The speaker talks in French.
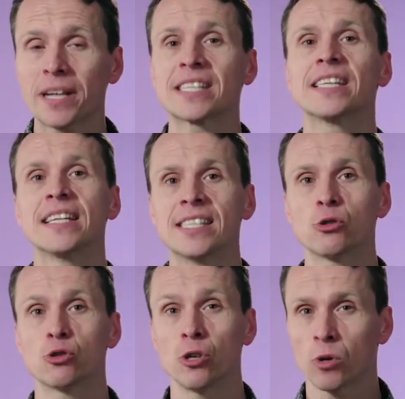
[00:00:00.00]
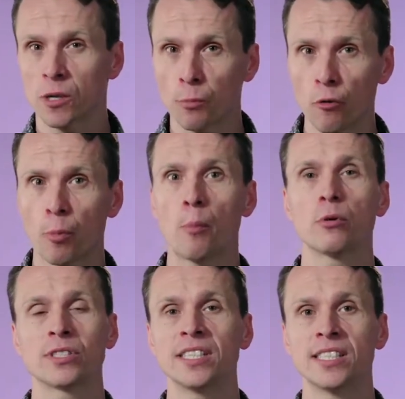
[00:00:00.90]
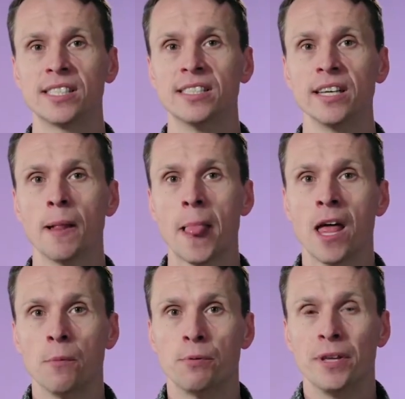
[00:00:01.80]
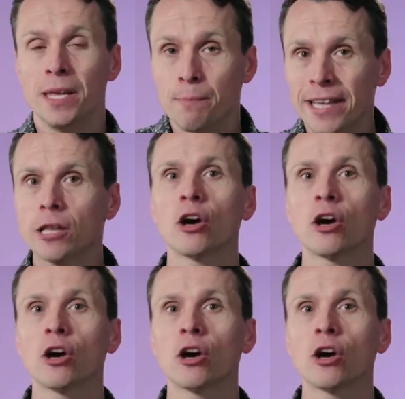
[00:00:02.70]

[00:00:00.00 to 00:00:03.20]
partie de la discussion, qu'ils peuvent proposer des idées, puis ils mettent